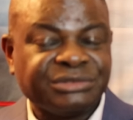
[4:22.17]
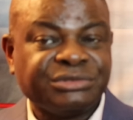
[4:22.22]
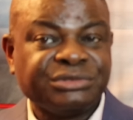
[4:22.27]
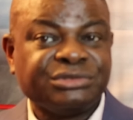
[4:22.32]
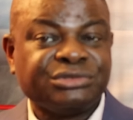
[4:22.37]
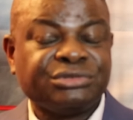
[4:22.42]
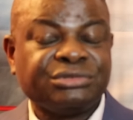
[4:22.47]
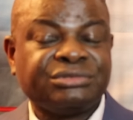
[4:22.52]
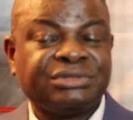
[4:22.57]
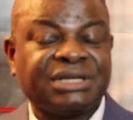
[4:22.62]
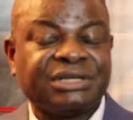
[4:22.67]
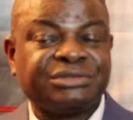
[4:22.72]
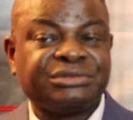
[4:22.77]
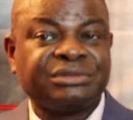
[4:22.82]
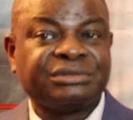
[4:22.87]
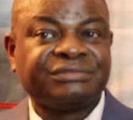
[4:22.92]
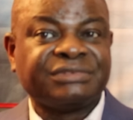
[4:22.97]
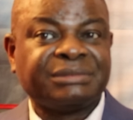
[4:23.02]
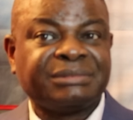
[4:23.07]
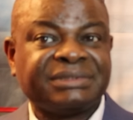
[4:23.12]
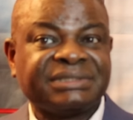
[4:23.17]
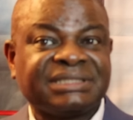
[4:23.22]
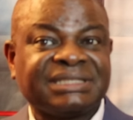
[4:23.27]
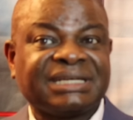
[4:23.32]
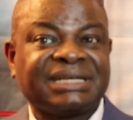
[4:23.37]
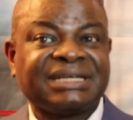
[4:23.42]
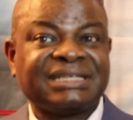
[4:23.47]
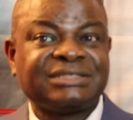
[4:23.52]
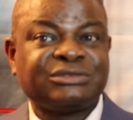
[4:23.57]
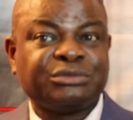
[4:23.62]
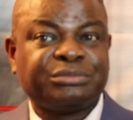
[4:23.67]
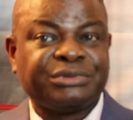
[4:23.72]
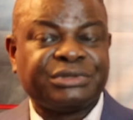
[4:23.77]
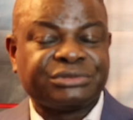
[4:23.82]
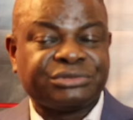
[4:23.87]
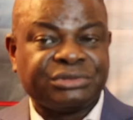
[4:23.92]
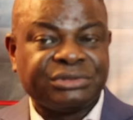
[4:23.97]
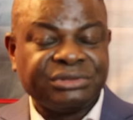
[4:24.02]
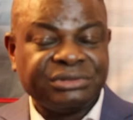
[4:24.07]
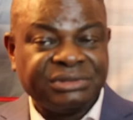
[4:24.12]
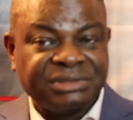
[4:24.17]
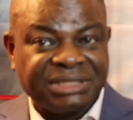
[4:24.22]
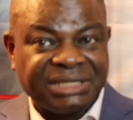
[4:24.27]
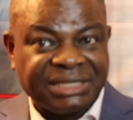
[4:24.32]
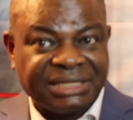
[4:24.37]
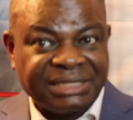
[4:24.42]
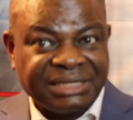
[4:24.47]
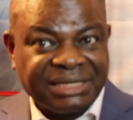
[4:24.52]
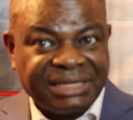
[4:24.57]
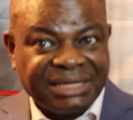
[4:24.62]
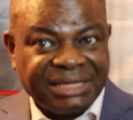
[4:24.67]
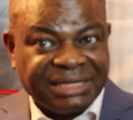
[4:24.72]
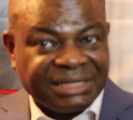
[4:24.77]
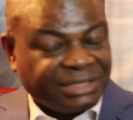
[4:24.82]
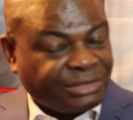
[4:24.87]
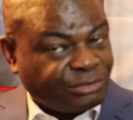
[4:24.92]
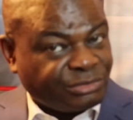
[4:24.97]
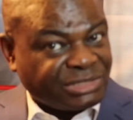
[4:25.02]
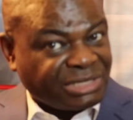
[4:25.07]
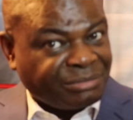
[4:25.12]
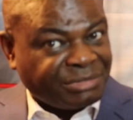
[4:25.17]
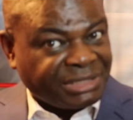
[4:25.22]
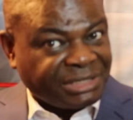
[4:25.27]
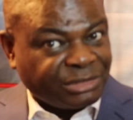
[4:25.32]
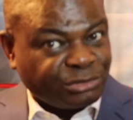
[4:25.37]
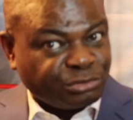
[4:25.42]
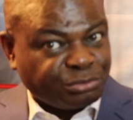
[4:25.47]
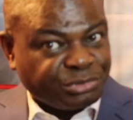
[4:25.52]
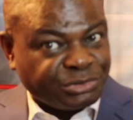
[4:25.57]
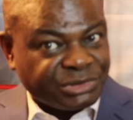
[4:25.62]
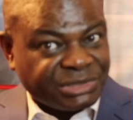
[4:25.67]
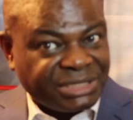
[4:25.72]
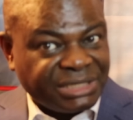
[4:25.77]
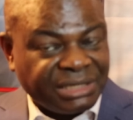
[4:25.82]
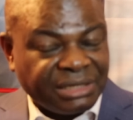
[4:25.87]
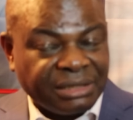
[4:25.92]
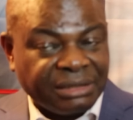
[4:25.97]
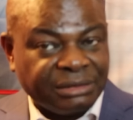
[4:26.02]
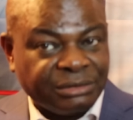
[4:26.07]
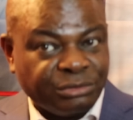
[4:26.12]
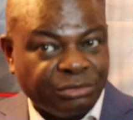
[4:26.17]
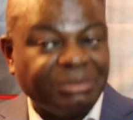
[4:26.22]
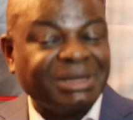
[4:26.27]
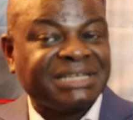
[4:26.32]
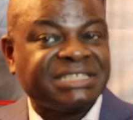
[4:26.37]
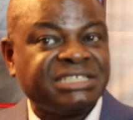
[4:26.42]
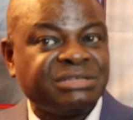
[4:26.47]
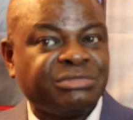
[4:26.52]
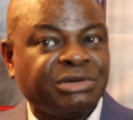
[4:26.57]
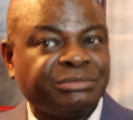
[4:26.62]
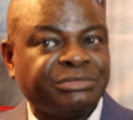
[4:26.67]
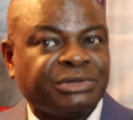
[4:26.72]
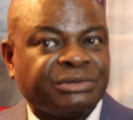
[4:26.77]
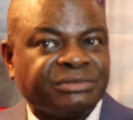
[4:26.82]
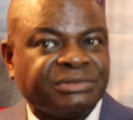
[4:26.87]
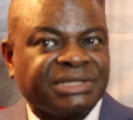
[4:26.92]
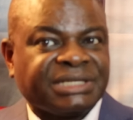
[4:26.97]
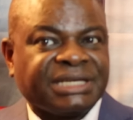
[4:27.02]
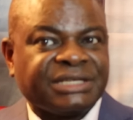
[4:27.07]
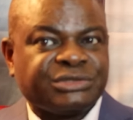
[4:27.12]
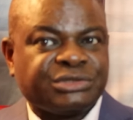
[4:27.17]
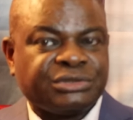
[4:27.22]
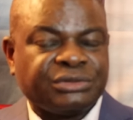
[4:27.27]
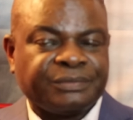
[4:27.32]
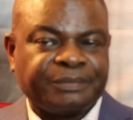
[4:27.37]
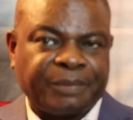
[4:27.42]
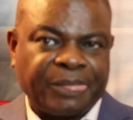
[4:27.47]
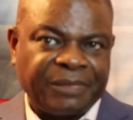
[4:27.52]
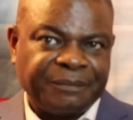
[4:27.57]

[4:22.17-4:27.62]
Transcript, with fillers: pourrait donc utiliser cet événement pour lancer sa campagne électorale euh, dès le mois donc